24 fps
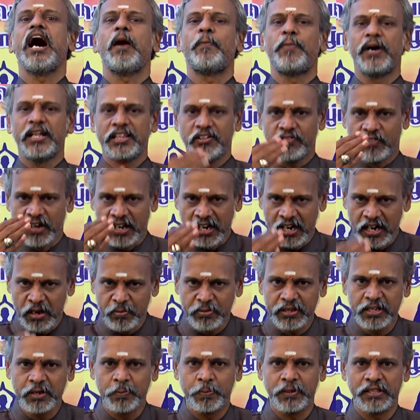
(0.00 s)
அப்போ அது
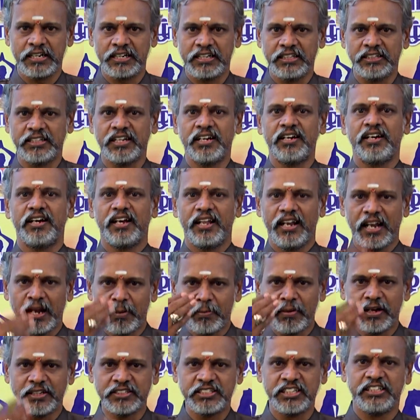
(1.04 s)
வராமல் இருப்பதற்கு தான்
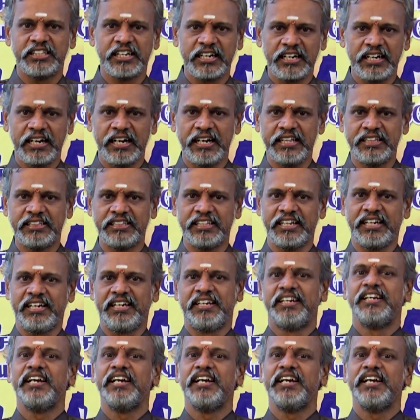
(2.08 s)
நம்ம சித்தர்கள் அளித்த